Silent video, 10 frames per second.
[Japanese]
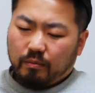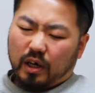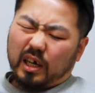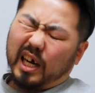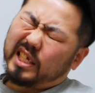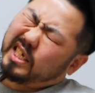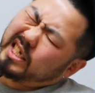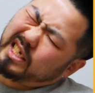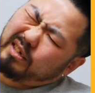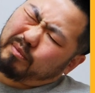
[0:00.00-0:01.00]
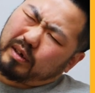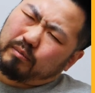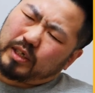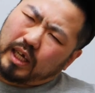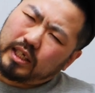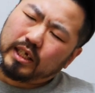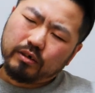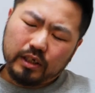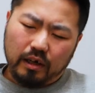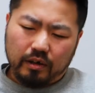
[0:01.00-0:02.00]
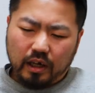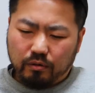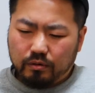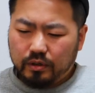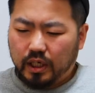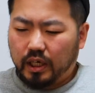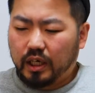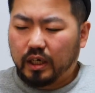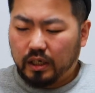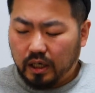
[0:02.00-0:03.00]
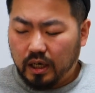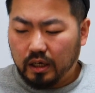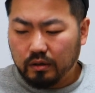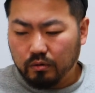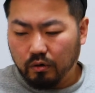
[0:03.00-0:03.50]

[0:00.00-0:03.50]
まあ、勝ち、まあ、まあ、3着以内は結構くんじゃないかな